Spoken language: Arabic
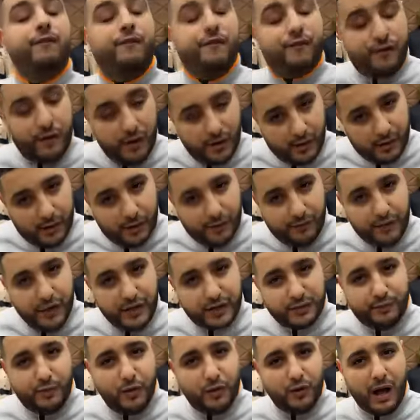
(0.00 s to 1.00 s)
في
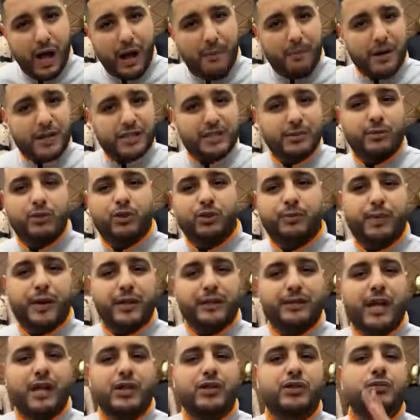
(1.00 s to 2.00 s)
الفيسبوك ان ماكسيموم دو
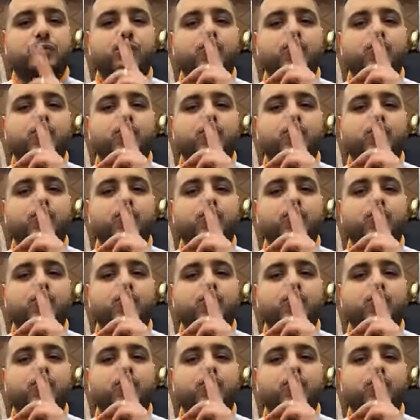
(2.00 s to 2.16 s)
بارطاج